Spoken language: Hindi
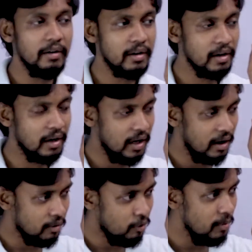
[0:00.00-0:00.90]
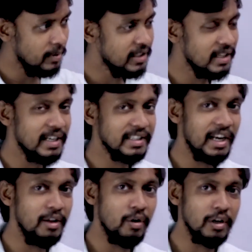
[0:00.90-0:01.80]
कोई भी चेंज ऐसा
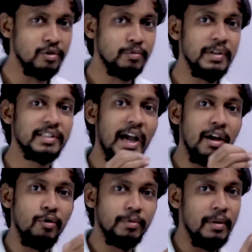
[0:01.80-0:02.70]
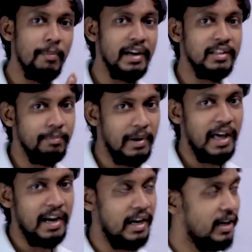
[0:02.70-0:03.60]
नहीं होगा जो उसमें स्थायी रूप से बन
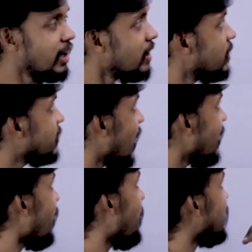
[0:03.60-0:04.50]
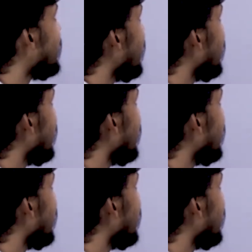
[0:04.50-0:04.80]
बना रहे ठीक सारे वापस आ जाएंगे